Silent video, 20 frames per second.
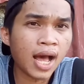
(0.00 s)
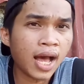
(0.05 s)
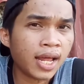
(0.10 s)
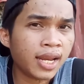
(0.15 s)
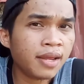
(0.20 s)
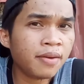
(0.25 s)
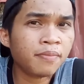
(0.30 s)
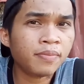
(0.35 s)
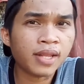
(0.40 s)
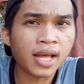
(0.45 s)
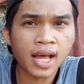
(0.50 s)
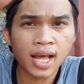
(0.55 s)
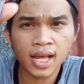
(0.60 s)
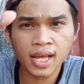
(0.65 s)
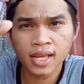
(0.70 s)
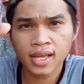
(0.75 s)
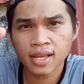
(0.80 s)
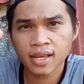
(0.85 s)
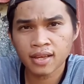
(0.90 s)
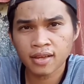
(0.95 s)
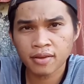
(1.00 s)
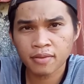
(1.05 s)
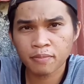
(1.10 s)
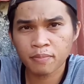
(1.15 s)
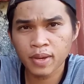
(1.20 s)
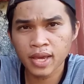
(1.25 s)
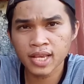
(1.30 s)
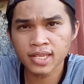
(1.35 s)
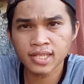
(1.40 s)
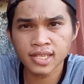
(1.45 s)
anim na
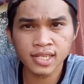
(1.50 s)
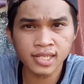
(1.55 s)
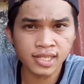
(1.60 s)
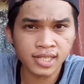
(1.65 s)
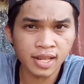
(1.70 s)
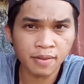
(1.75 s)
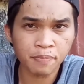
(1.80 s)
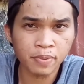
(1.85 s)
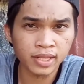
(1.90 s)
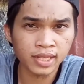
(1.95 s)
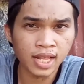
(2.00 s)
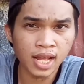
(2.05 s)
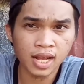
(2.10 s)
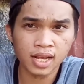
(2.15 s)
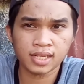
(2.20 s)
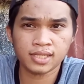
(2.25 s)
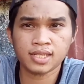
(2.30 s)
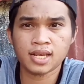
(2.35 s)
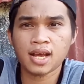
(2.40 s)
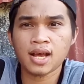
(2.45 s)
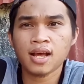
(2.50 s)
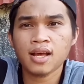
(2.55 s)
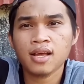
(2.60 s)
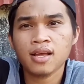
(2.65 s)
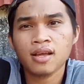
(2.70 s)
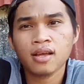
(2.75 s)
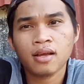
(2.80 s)
basis na patak sa